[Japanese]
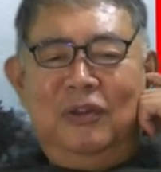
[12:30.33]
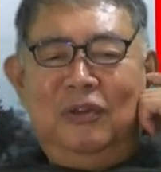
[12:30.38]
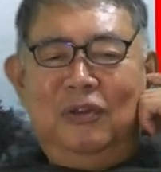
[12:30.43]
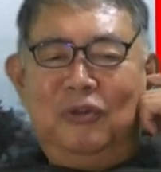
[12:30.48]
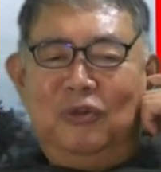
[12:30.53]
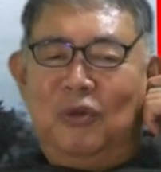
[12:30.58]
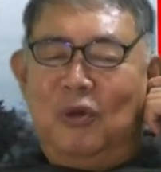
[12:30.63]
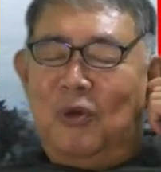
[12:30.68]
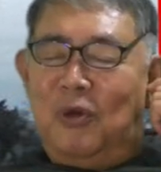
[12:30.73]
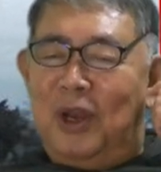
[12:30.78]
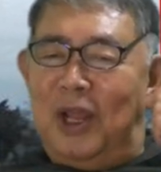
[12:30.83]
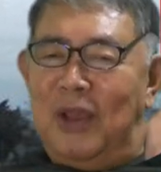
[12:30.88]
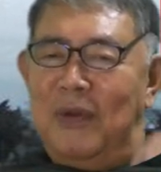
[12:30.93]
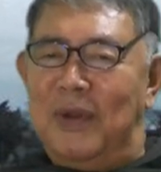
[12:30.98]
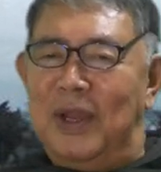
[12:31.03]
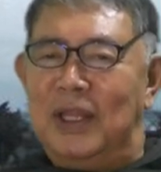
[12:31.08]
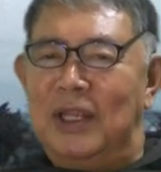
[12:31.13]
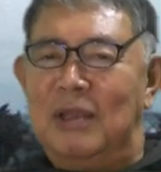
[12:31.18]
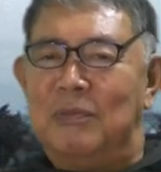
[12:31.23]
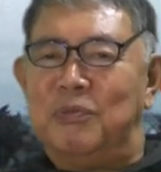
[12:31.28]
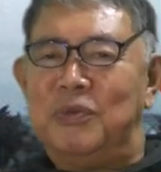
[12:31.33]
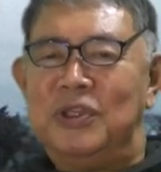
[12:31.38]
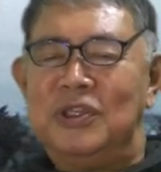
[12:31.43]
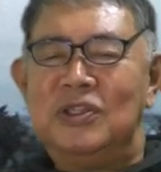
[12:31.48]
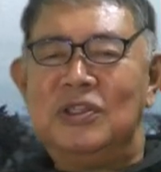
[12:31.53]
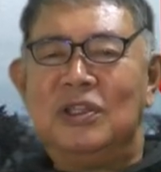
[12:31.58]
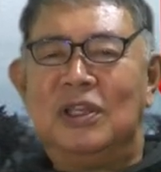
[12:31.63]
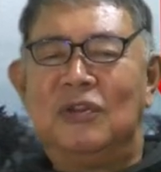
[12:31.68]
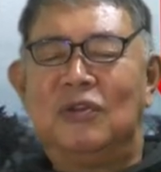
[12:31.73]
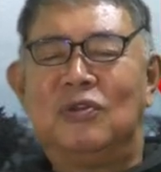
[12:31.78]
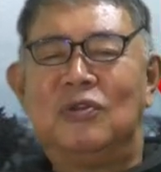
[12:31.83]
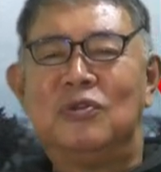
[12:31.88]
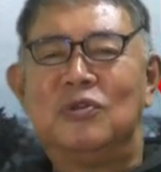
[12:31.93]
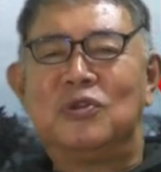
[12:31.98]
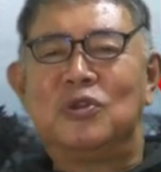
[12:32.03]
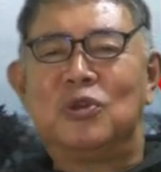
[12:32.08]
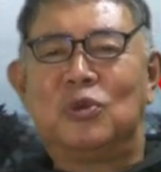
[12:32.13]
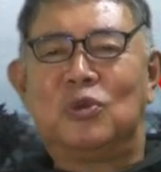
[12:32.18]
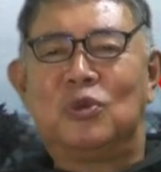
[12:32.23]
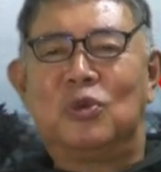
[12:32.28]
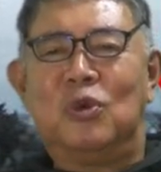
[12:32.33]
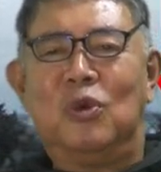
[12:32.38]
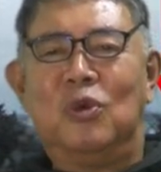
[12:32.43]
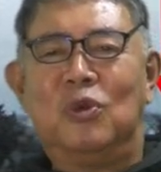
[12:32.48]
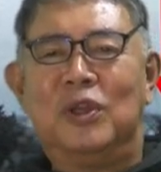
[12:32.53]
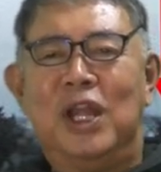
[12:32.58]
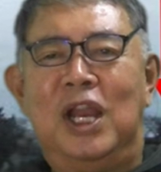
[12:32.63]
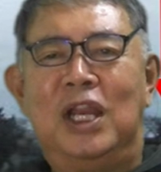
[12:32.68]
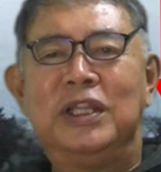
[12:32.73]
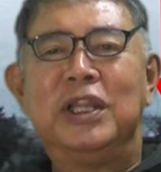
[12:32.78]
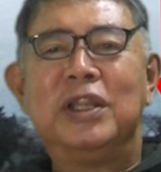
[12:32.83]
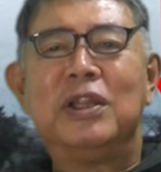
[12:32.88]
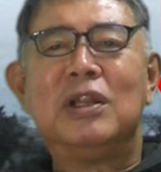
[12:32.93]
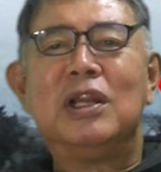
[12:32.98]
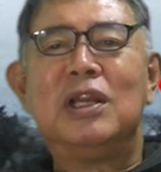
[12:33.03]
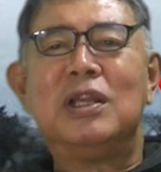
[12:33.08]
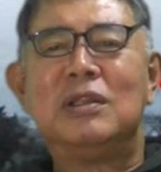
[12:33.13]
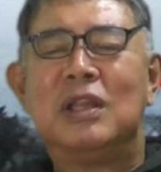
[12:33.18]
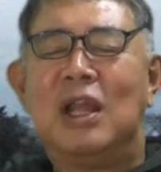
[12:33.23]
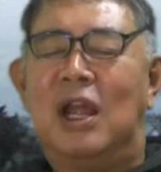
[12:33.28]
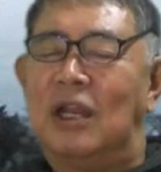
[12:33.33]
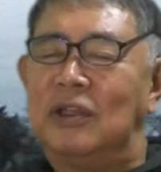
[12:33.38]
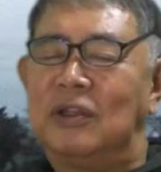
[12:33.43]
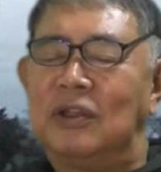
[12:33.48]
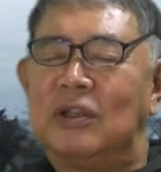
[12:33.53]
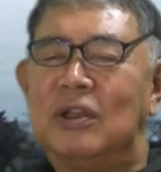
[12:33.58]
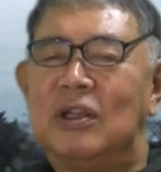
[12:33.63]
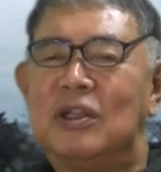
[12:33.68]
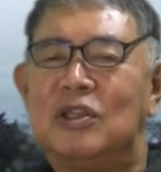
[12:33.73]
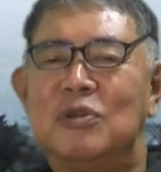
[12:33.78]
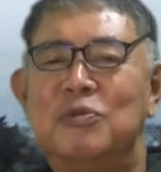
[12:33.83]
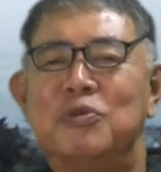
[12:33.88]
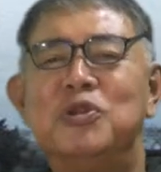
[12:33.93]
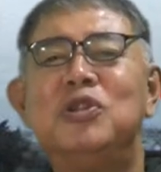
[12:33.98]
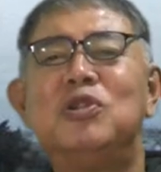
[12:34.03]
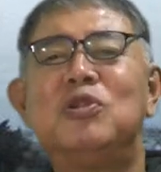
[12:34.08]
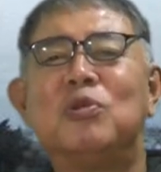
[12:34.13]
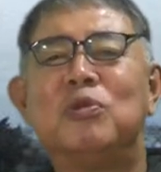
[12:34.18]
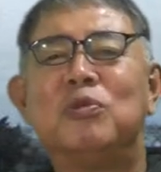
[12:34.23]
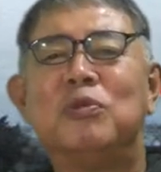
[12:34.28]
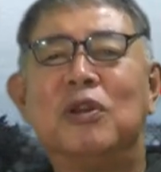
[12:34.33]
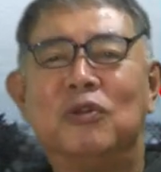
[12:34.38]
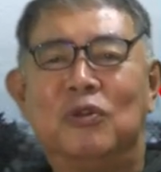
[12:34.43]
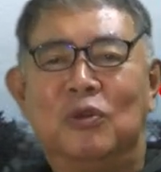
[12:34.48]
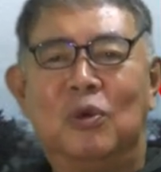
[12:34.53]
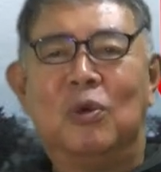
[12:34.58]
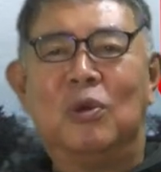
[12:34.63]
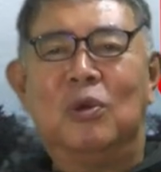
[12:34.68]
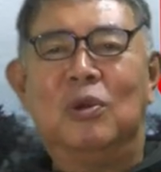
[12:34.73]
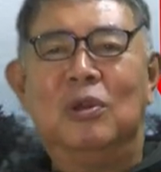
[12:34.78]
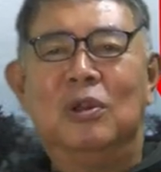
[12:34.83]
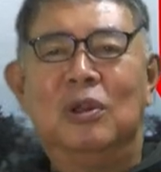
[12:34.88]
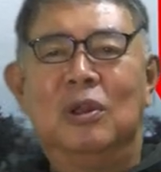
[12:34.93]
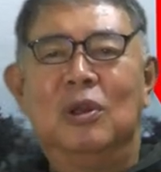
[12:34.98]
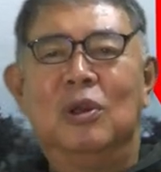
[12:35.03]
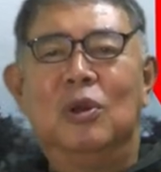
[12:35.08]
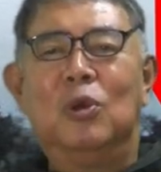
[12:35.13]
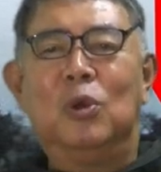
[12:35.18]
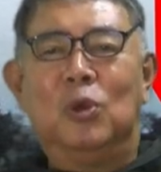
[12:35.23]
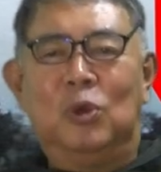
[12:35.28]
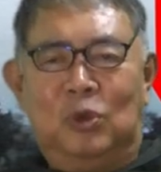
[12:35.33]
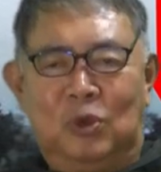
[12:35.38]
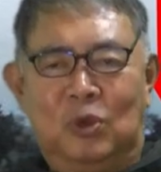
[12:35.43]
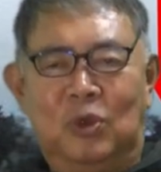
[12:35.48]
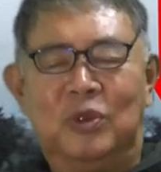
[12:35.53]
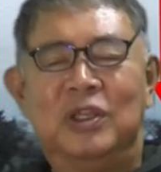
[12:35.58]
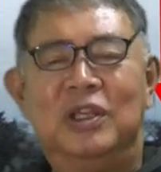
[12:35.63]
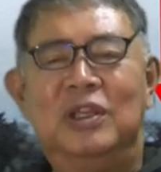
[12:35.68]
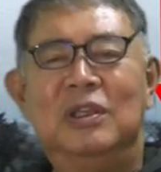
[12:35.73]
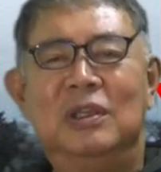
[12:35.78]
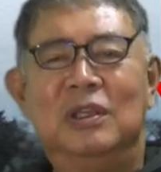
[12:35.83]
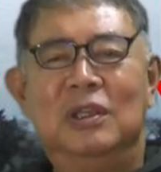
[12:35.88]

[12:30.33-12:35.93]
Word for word: それはねビジネスちょっと成り立たない成り立たない厳しいと思いますよ本当に。